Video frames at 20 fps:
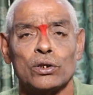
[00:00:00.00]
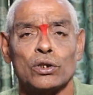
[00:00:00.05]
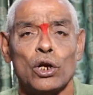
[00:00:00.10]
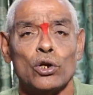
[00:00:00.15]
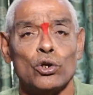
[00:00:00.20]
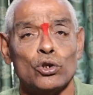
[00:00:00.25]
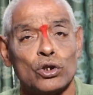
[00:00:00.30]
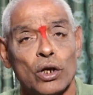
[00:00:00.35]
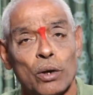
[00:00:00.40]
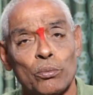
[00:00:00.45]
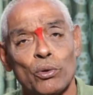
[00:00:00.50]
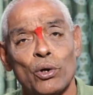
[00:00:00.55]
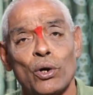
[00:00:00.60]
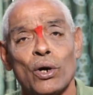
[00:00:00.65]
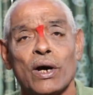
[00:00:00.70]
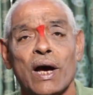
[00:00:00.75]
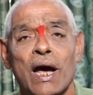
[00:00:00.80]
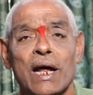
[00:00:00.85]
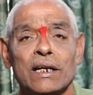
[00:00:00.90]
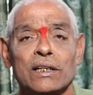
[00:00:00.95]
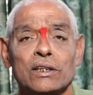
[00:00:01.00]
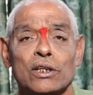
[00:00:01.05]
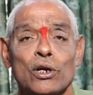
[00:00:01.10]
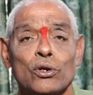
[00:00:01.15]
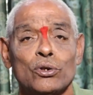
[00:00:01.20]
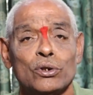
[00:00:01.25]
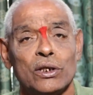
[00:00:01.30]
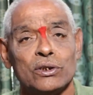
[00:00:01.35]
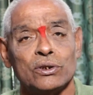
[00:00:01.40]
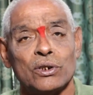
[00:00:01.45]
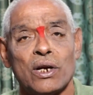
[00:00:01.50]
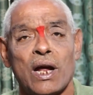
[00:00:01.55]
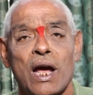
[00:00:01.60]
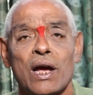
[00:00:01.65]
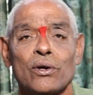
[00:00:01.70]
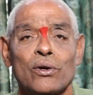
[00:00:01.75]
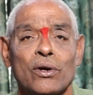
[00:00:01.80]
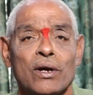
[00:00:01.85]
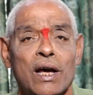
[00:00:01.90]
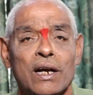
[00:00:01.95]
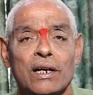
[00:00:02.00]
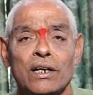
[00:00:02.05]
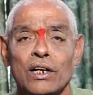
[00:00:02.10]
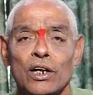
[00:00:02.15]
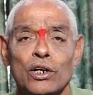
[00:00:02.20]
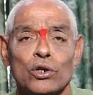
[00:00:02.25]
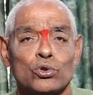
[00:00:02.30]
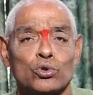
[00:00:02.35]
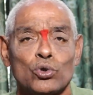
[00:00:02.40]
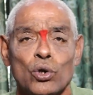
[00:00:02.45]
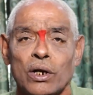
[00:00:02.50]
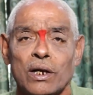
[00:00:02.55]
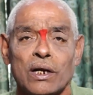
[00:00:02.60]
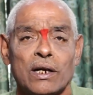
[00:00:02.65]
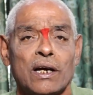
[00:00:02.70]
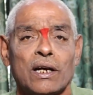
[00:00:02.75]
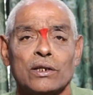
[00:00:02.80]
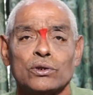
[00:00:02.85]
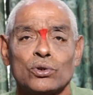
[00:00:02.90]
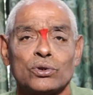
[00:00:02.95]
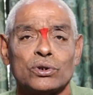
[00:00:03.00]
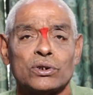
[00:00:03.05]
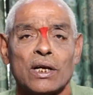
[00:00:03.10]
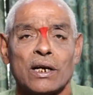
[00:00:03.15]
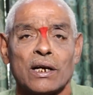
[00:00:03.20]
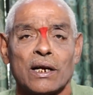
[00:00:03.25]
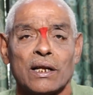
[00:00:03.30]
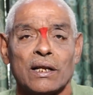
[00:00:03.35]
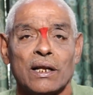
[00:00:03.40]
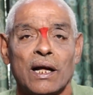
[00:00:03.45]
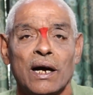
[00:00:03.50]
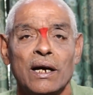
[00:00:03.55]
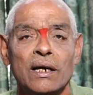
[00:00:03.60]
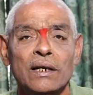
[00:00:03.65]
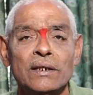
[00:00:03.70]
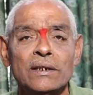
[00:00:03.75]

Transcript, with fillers: తెలుగు తమ్ముళ్ళు కానీ తెలుగుదేశం నాయకులు కానీ నిన్ను చులకనగా చూస్తారు కదా